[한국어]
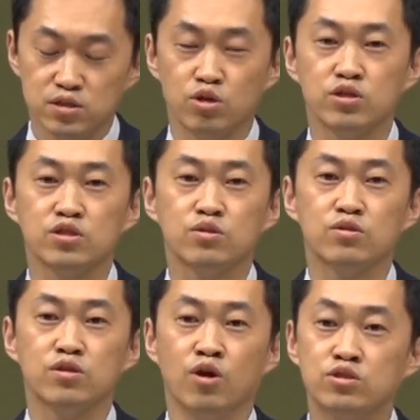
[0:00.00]
저는
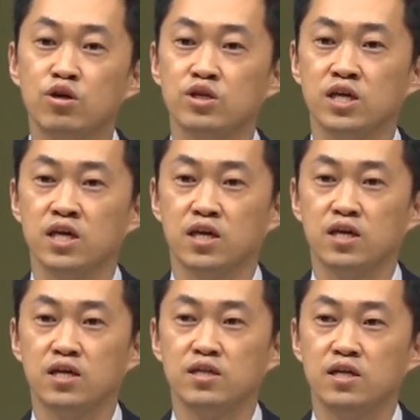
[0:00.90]
여전히
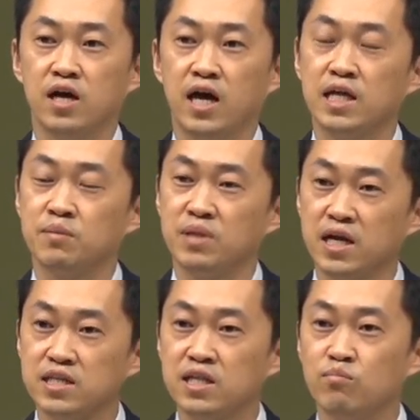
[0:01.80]
하나님
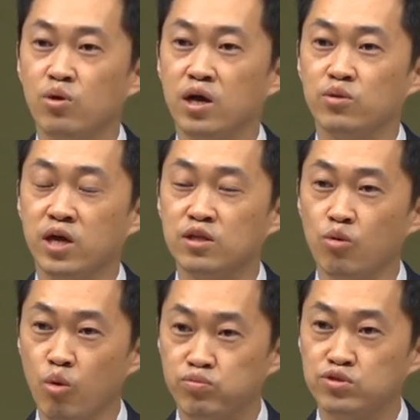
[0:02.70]
다른 애는 몰라도 얘는
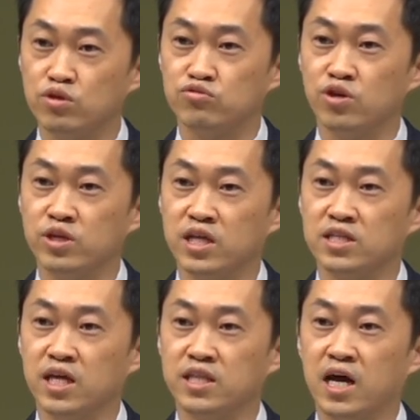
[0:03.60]
꼭 붙여주셔야
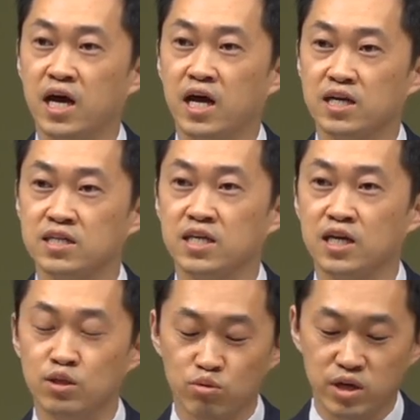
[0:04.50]
되는 애다. 그렇게
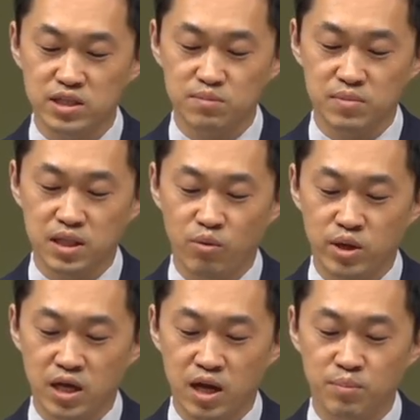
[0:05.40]
기도를 했습니다.
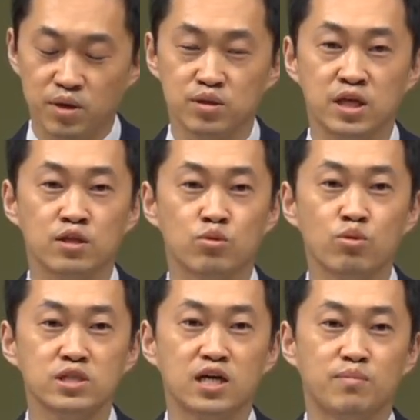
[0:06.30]
왜냐하면 얘는
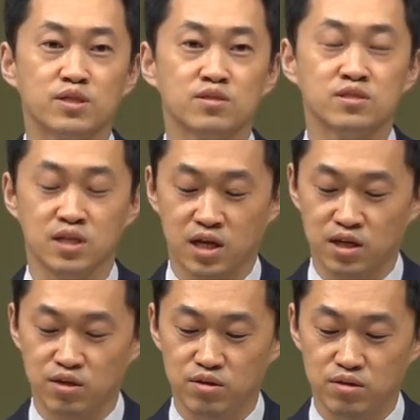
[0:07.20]
통장을
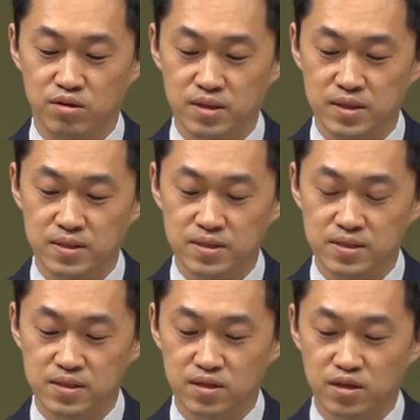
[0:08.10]
바쳤으니까요.
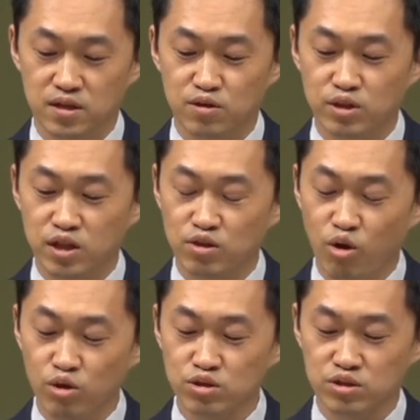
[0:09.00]
그런데
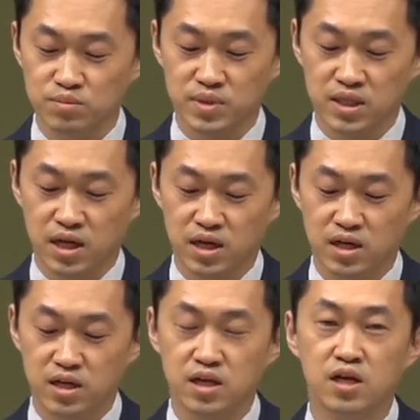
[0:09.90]
떨어졌습니다.
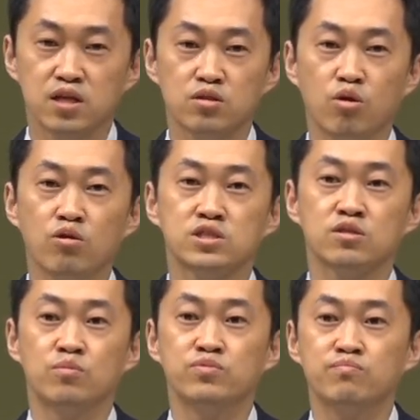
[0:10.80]

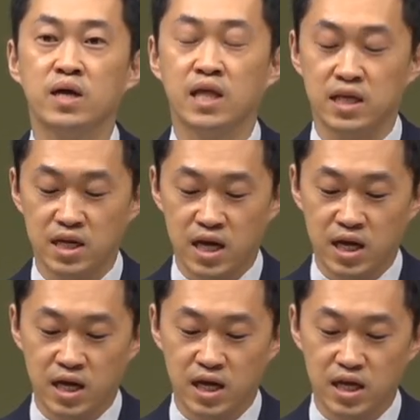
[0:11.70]
떨어진 것 뿐만
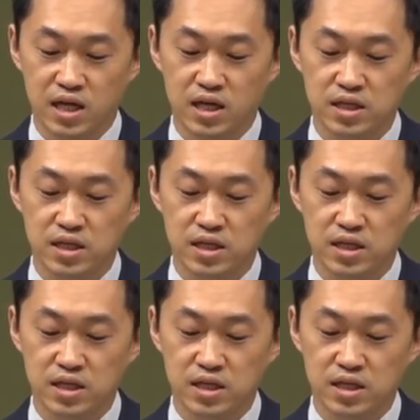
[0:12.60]
아니라